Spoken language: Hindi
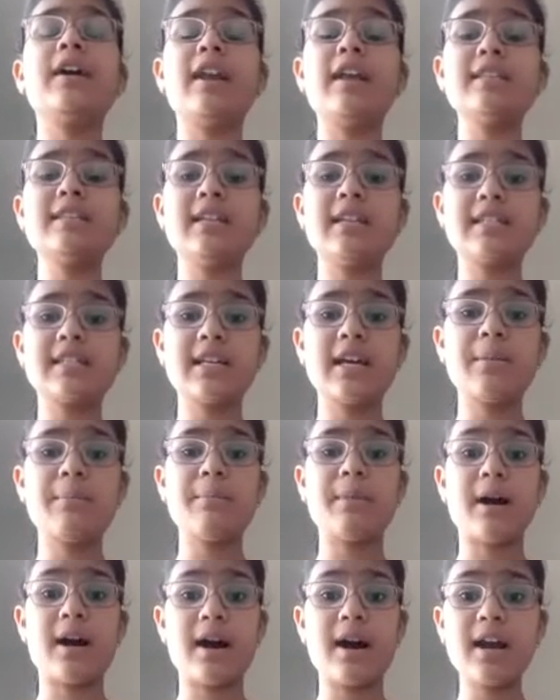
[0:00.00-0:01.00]
रिस रिस कर
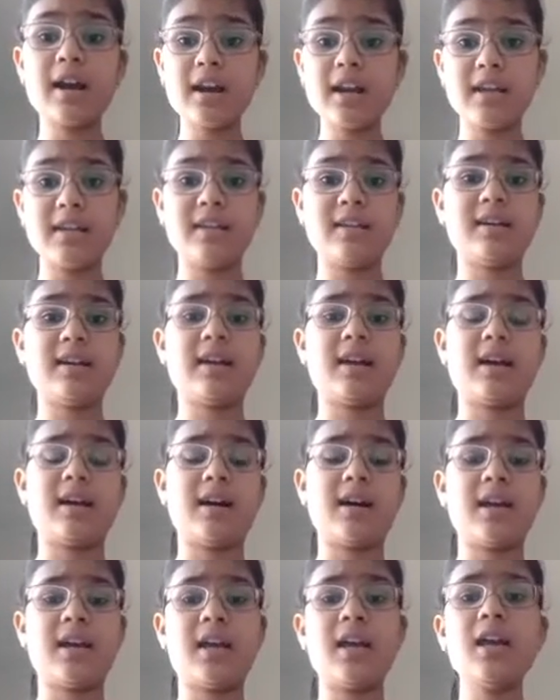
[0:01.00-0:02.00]
बाहर नहीं आ
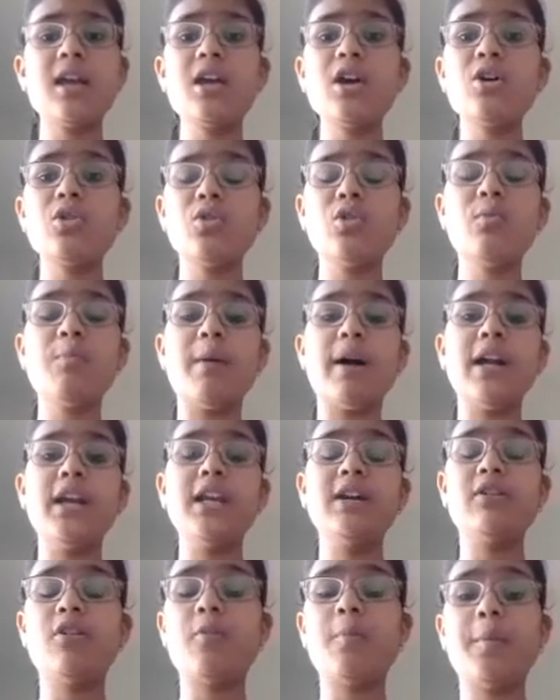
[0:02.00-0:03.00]
रहा है तो
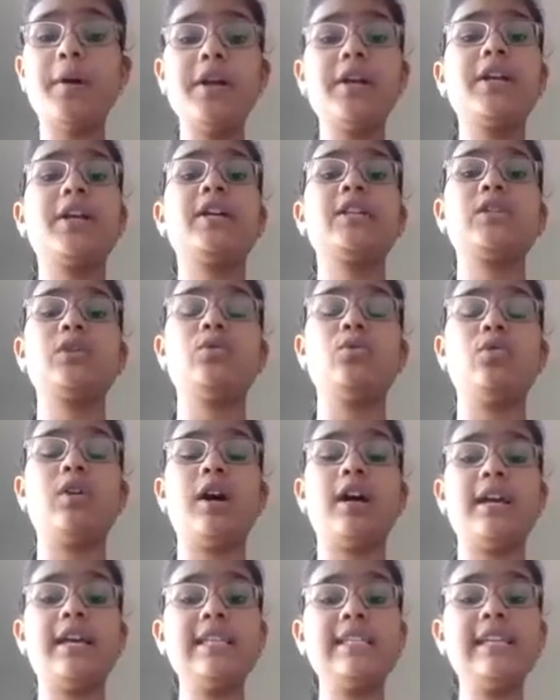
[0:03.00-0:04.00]
पानी ऑपरेट कैसे
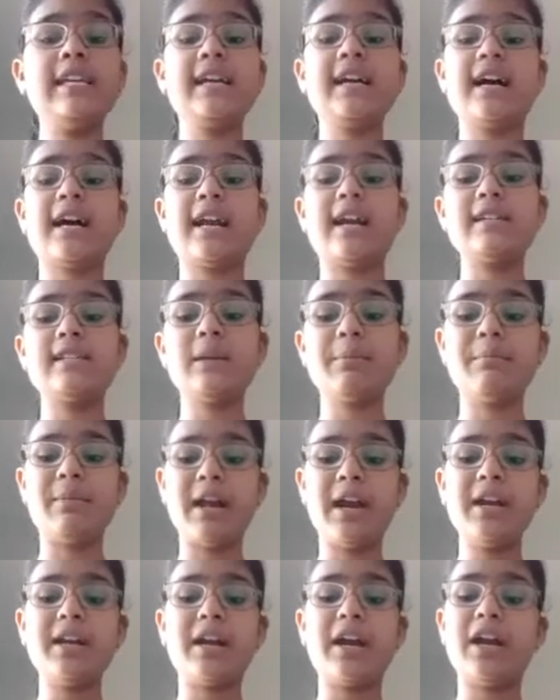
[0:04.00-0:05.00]
होगा इसी कारण से
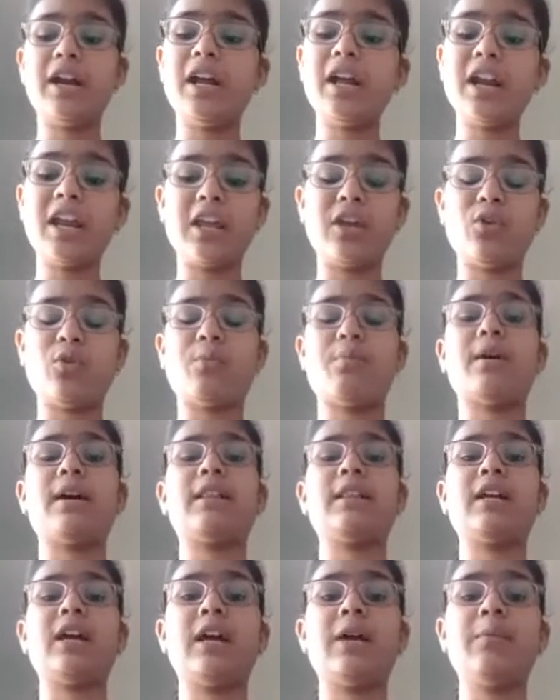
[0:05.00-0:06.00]
पानी ठंडा नहीं हो
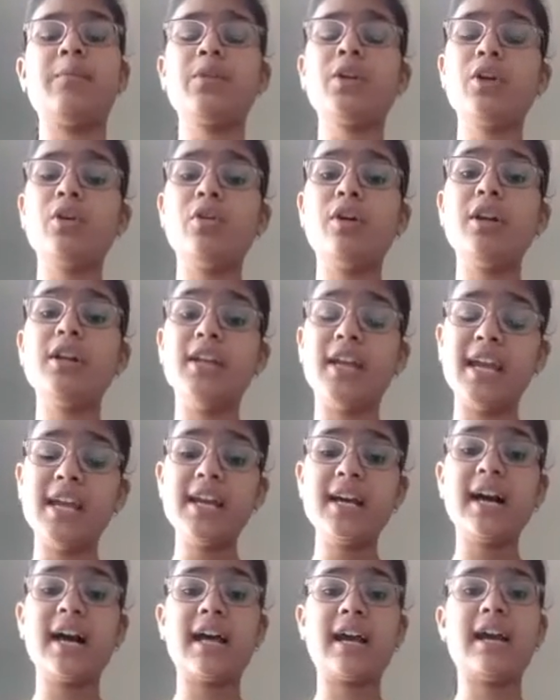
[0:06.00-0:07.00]
पाता है और
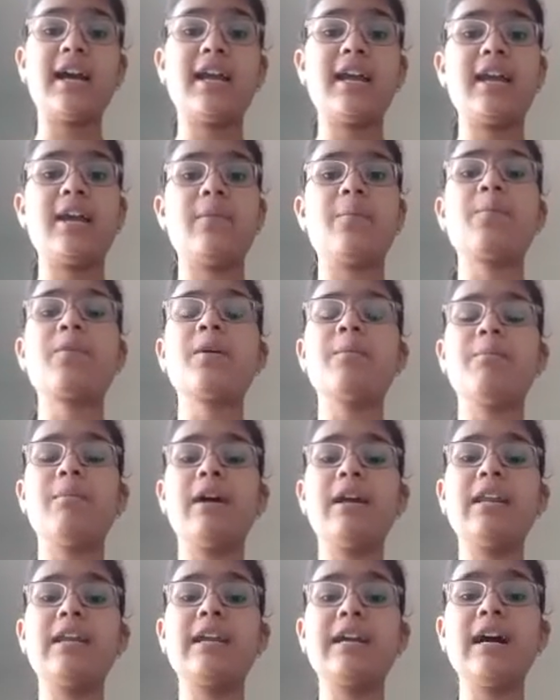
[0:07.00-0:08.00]
यही कारण है
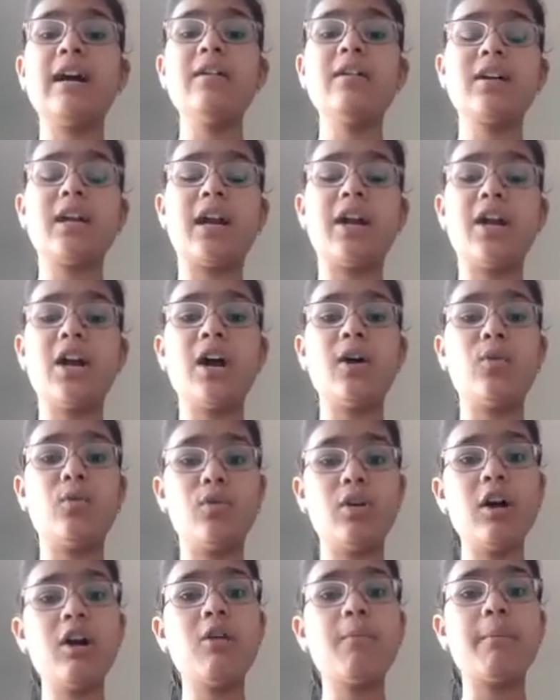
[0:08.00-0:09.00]
पानी का ठंडा
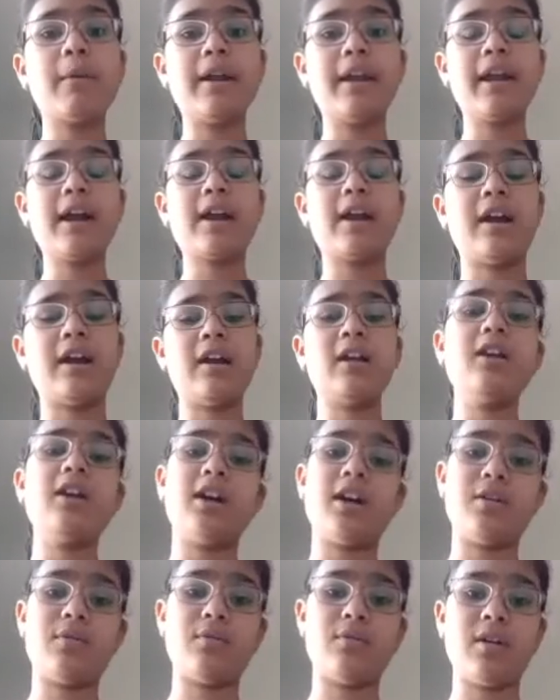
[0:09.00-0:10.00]
होना और पानी का ठंडा
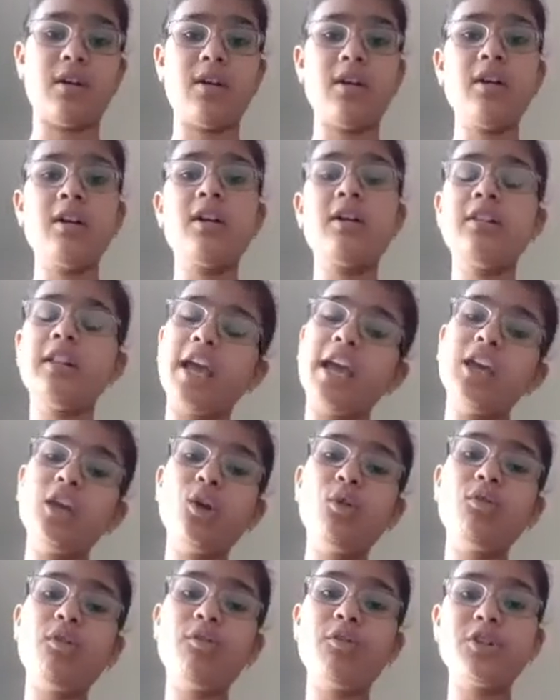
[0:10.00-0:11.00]
ना होना थैंक
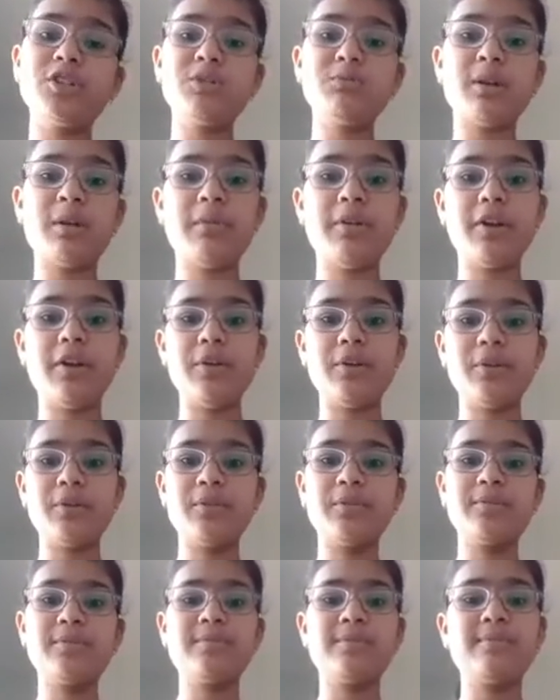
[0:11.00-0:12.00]
यू फॉर वॉचिंग माई
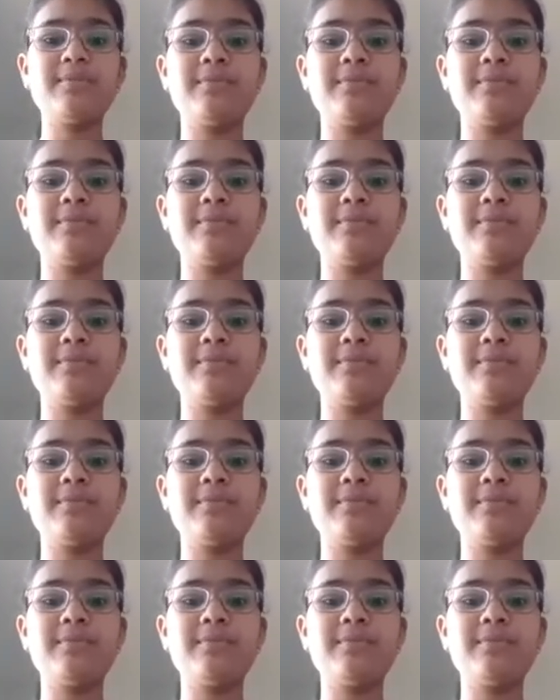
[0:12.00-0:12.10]
वीडियो